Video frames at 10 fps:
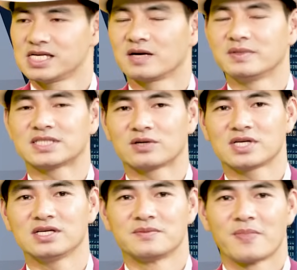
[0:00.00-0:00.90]
xin cảm ơn giáo
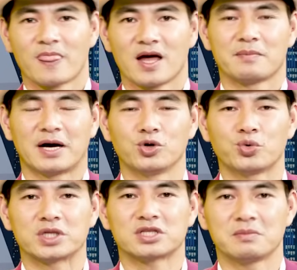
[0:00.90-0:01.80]
sư à, bạn
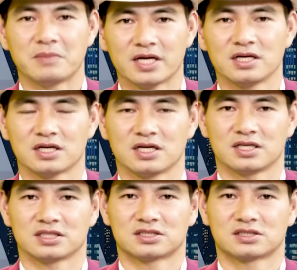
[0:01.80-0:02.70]
đông nguyễn thân mến
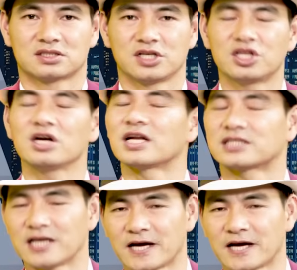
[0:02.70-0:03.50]
à, chính thức là thế